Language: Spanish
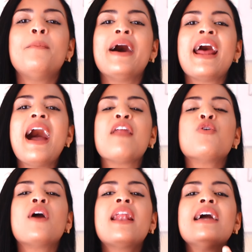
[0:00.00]
para
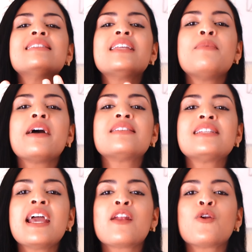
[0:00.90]
adorar a este
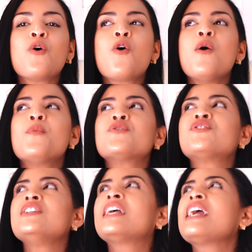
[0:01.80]
becerro como
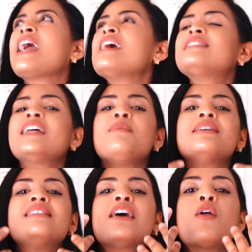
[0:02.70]
si que este
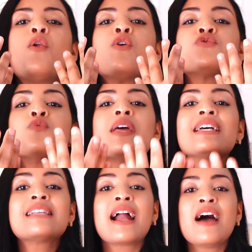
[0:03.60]
becerro los
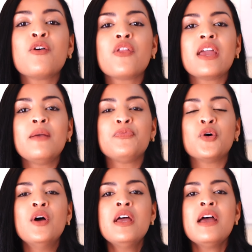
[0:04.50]
hubiera sacado de Egipto,